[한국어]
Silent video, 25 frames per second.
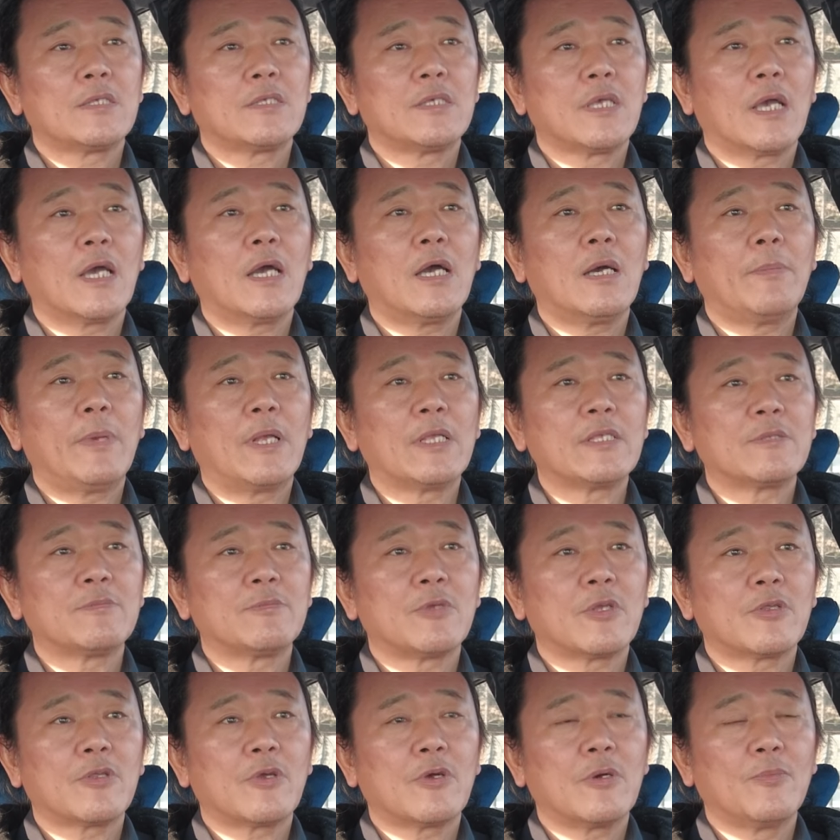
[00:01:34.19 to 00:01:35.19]
제가
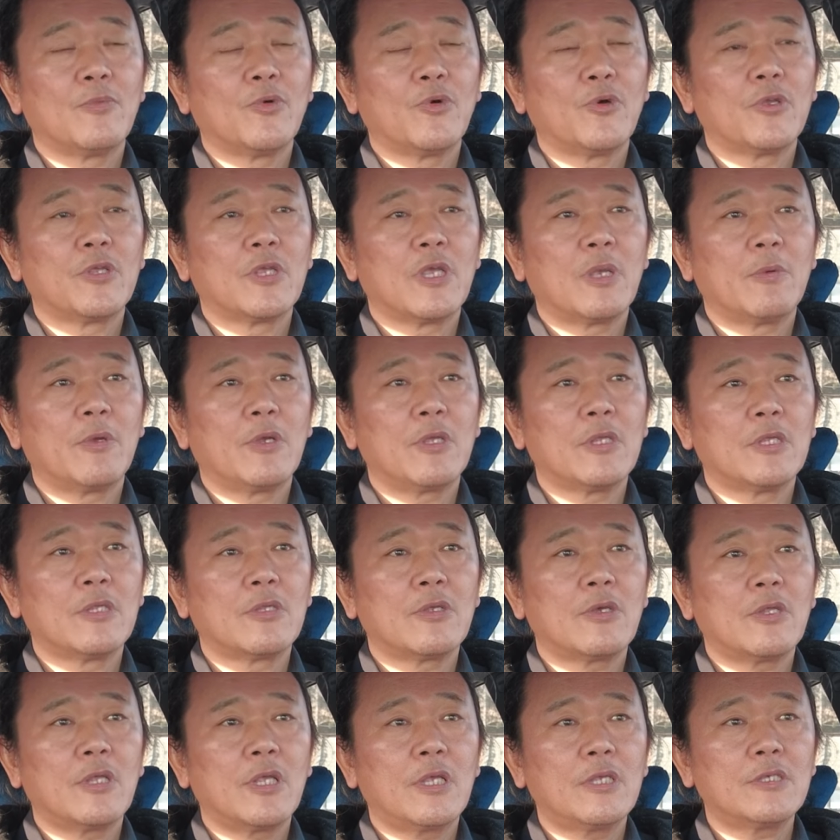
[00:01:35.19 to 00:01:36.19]
말씀드렸던 건 뭐였냐면
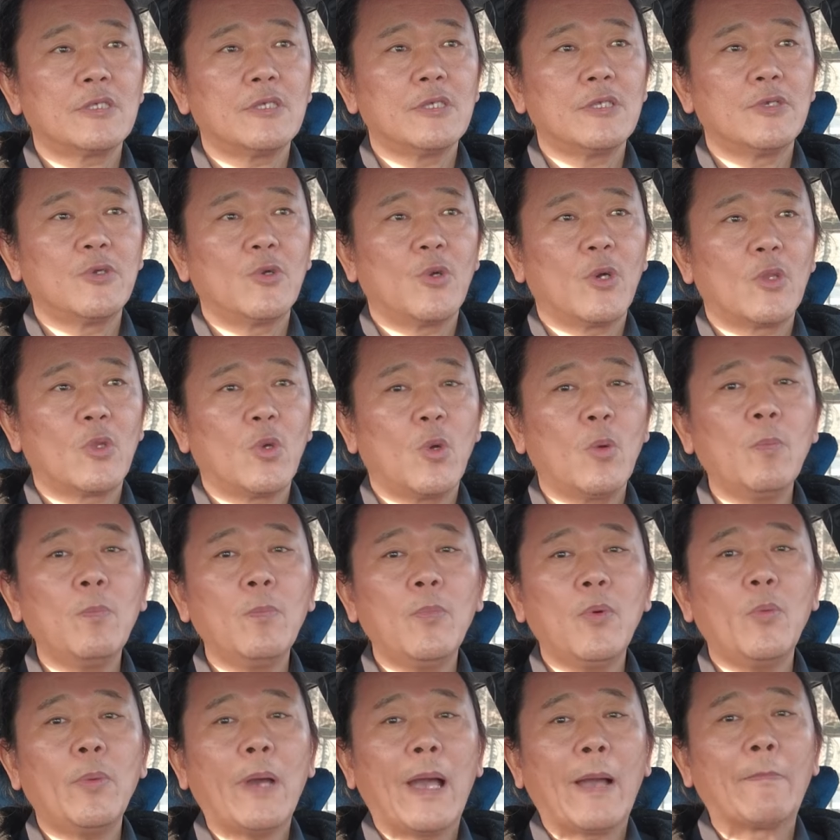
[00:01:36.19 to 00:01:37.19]
인터넷을 이용한
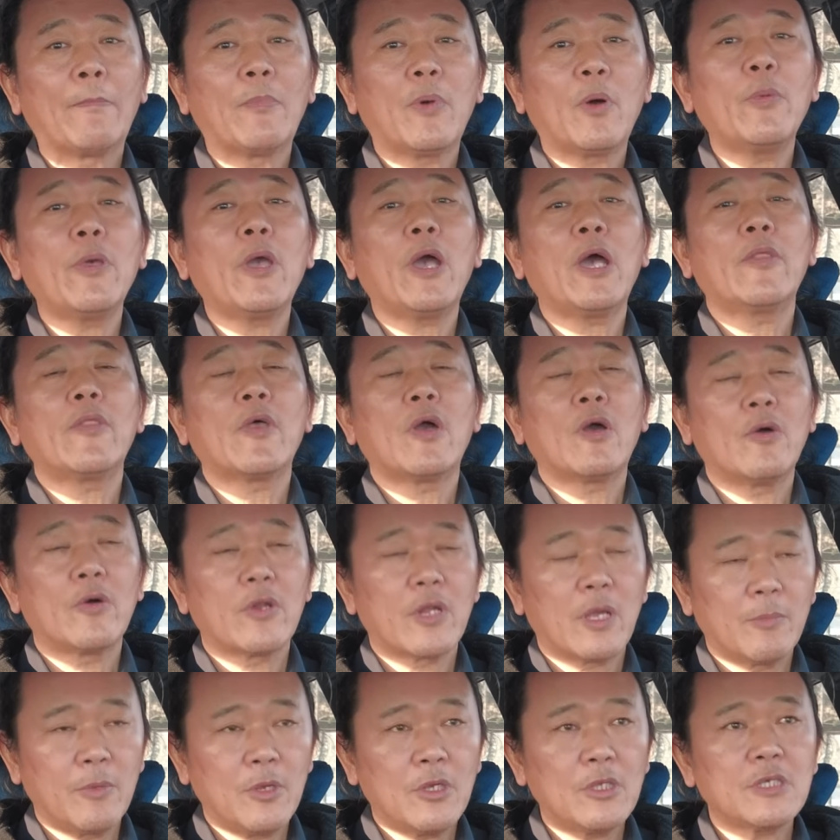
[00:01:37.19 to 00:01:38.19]
홍보 방법에 관한
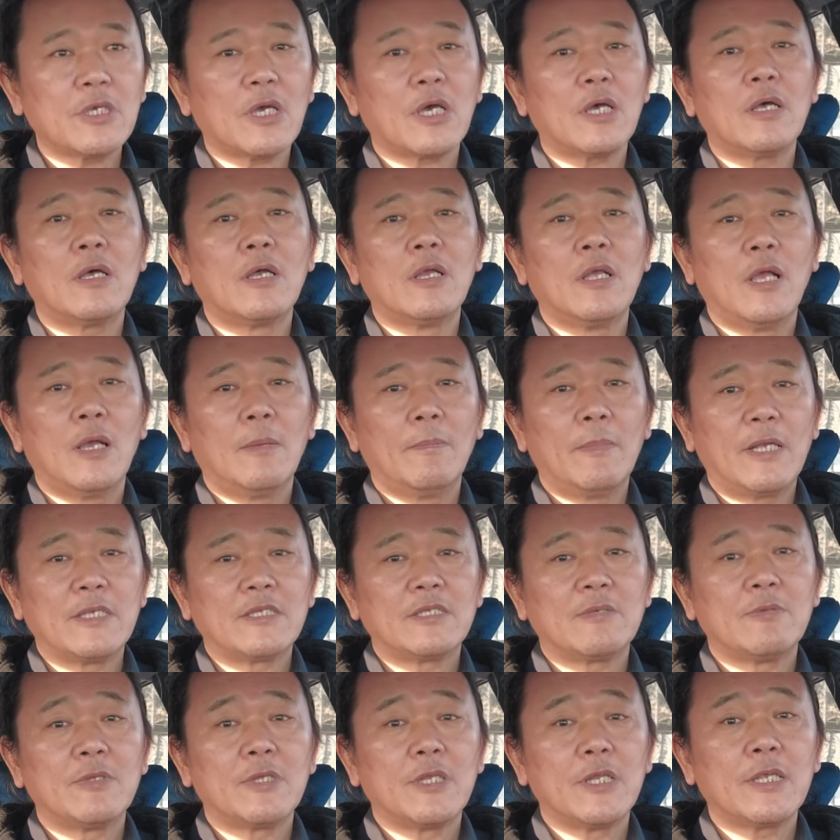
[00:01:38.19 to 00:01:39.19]
거라면 제가
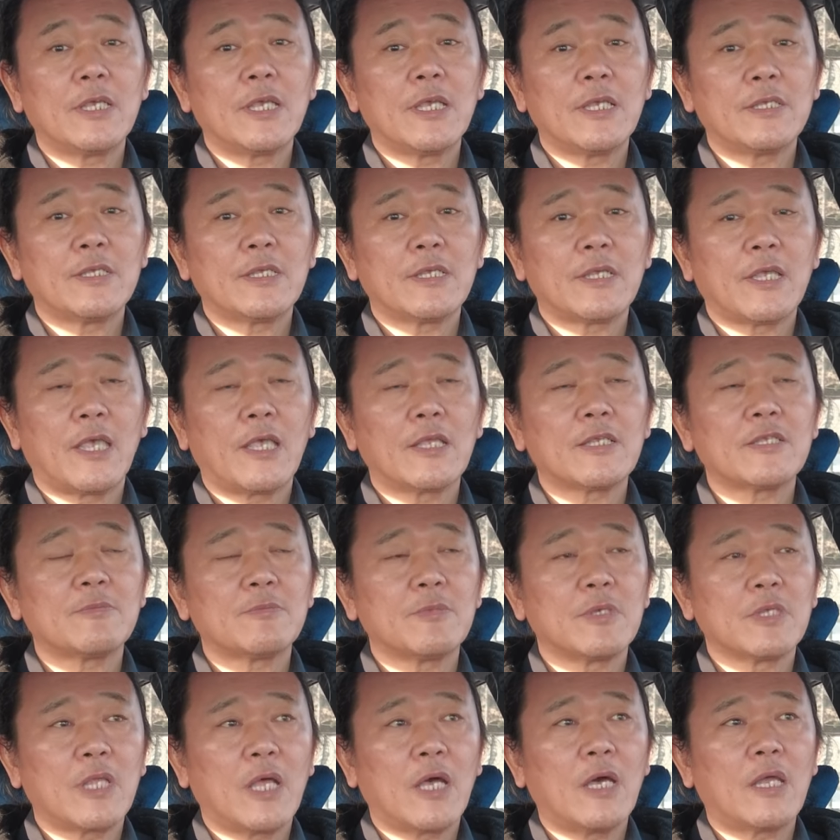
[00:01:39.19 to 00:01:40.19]
말씀을 드릴 게
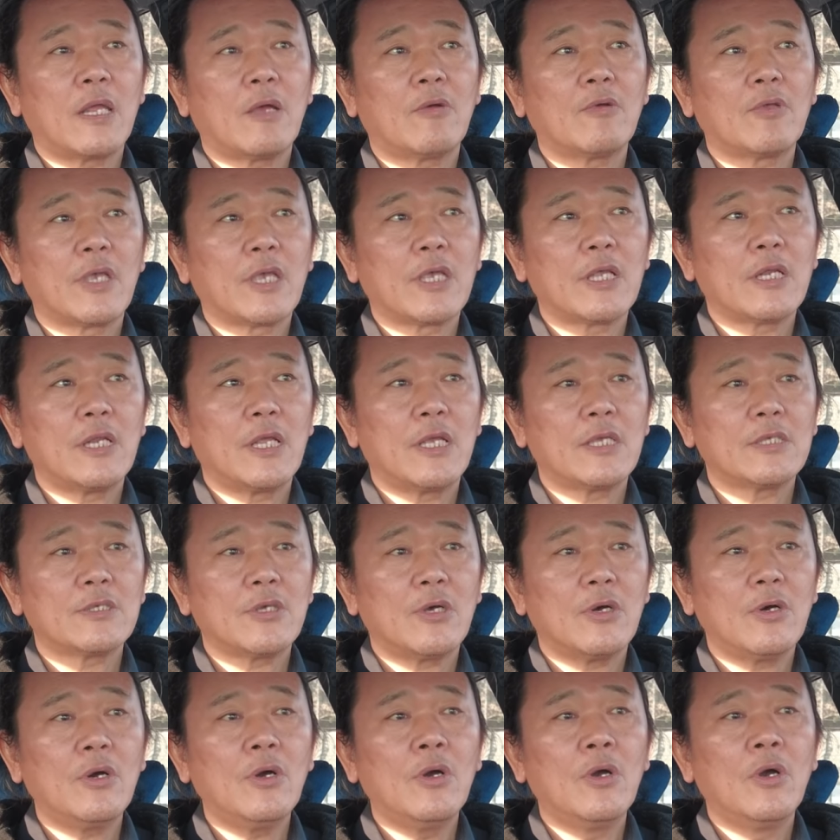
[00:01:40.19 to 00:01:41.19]
있겠습니다. 라고 얘기를
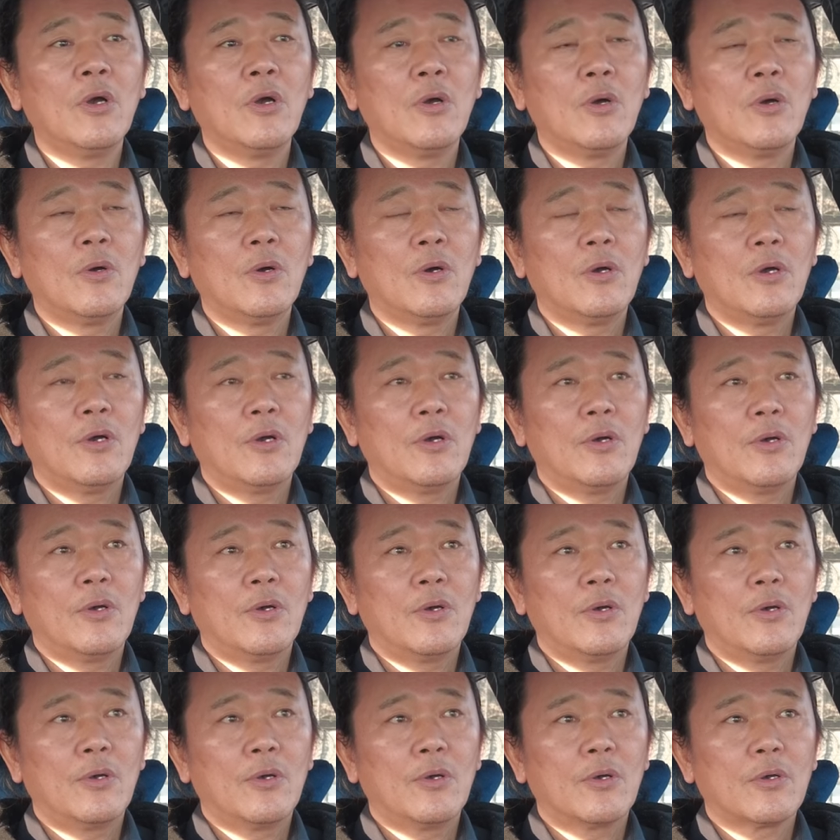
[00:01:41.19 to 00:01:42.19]
해서
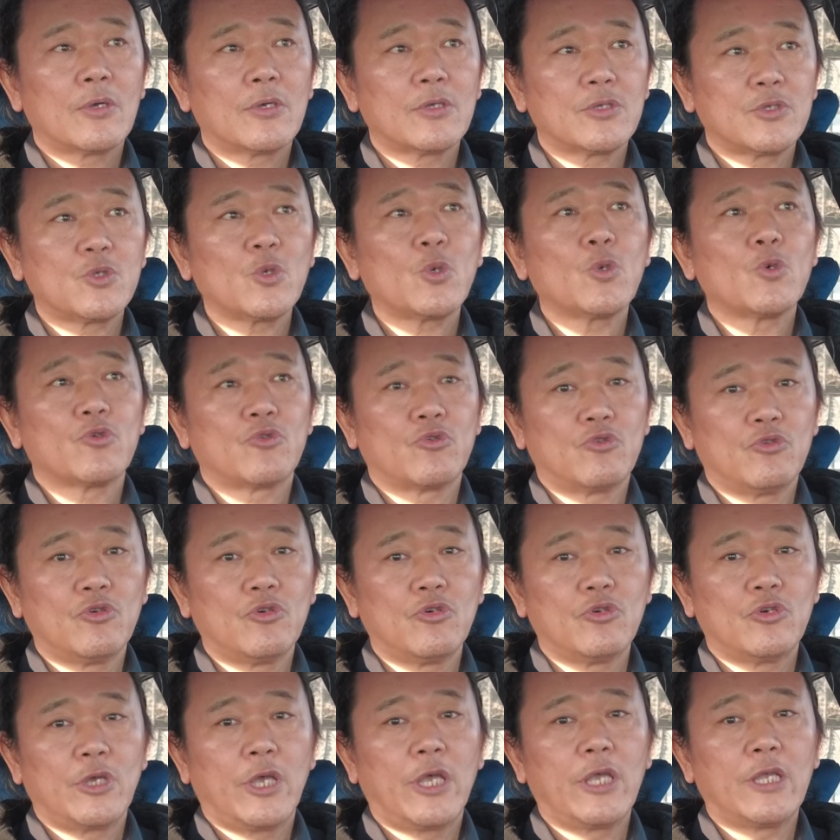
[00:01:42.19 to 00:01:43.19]
그쪽으로
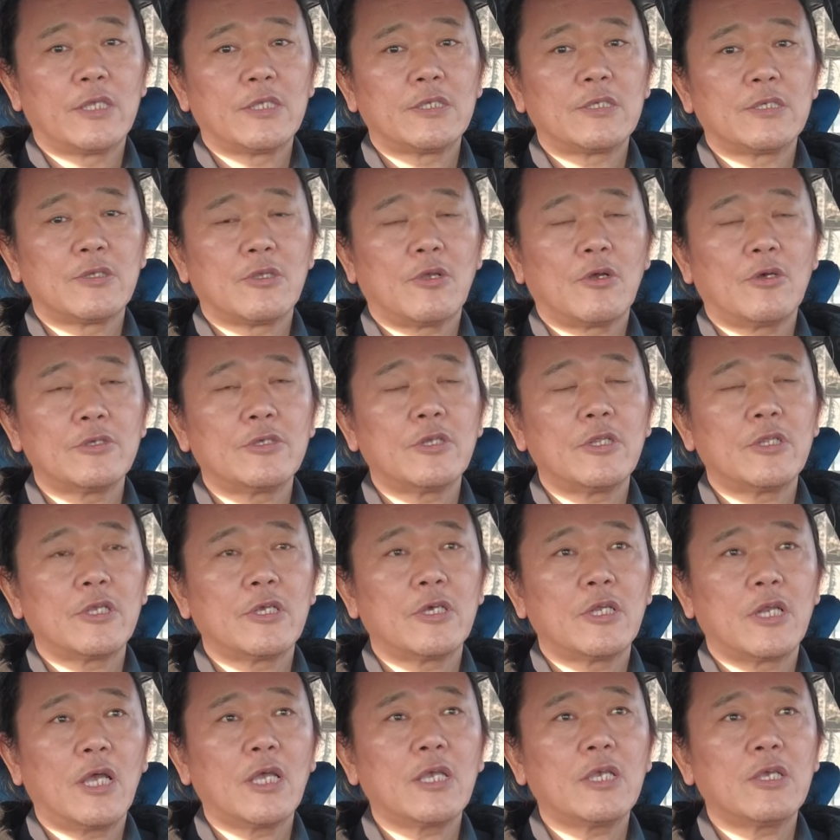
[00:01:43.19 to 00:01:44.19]
예,
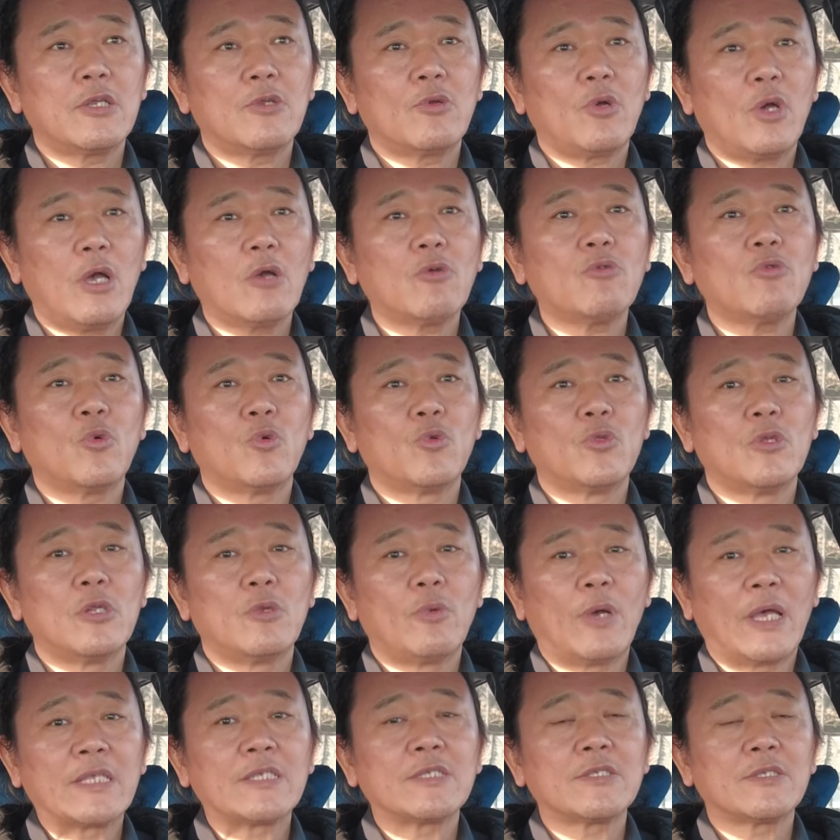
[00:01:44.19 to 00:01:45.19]
컨설팅을 하기로 하고
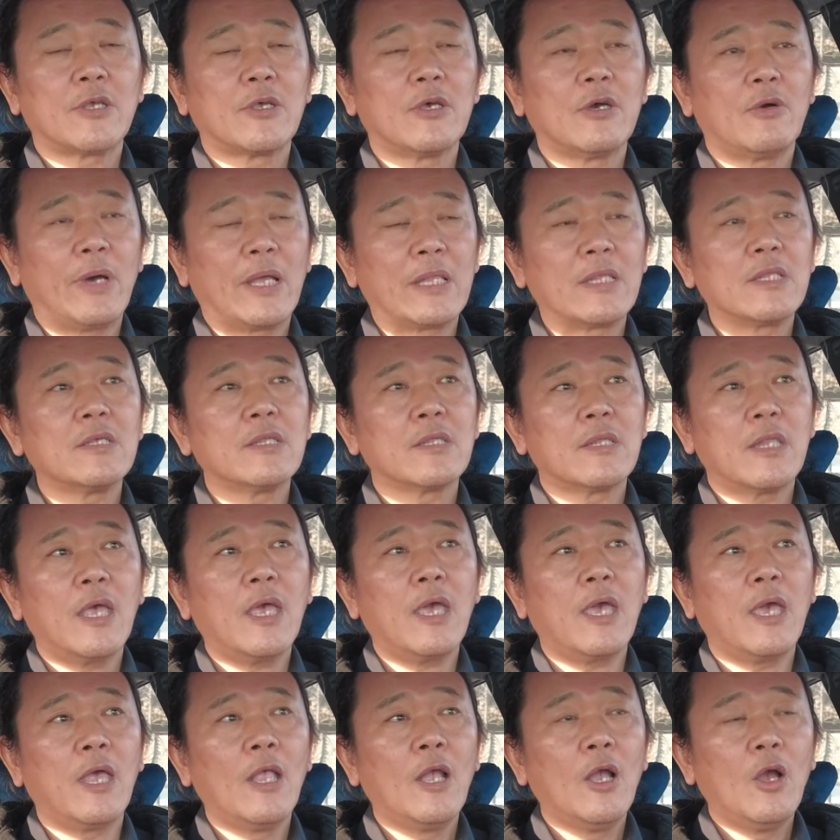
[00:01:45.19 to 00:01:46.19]
오늘 왔어요.
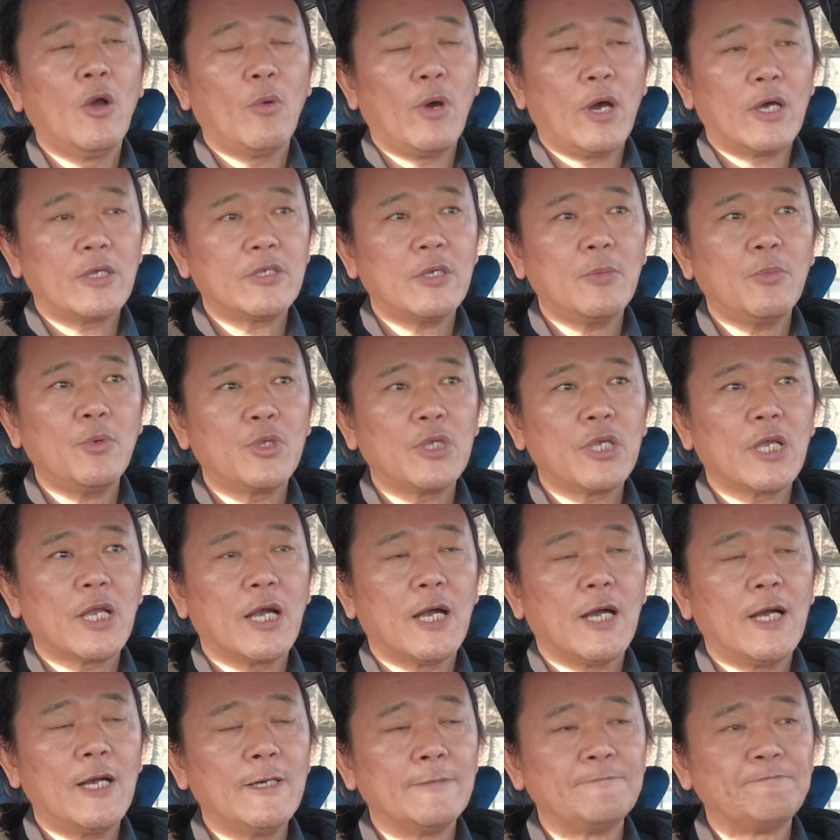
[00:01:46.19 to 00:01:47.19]
왔는데 와서
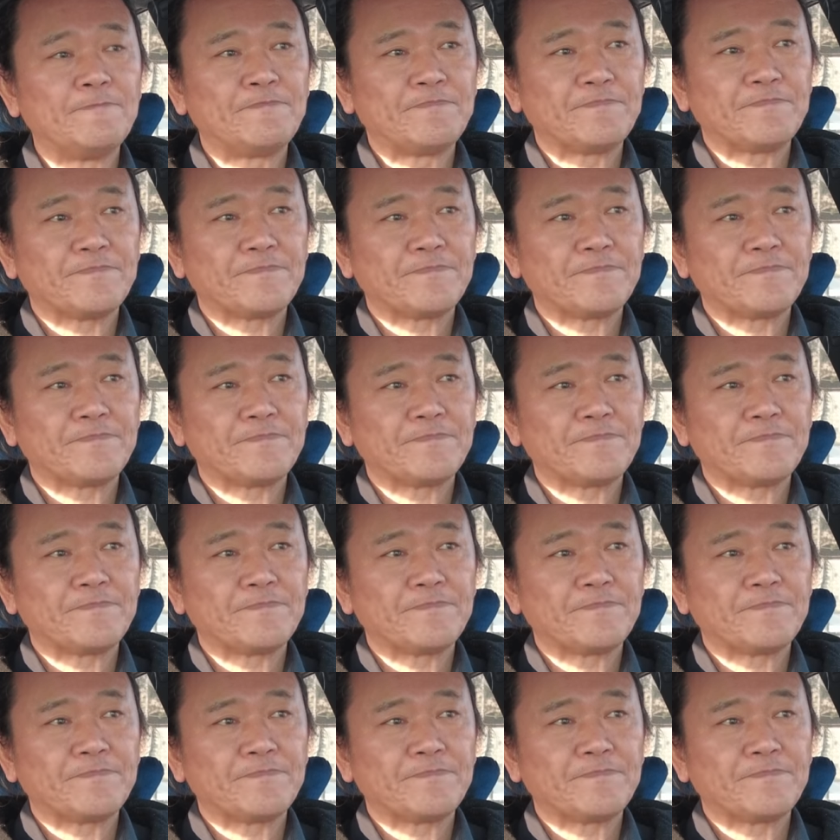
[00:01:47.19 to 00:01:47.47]
보니까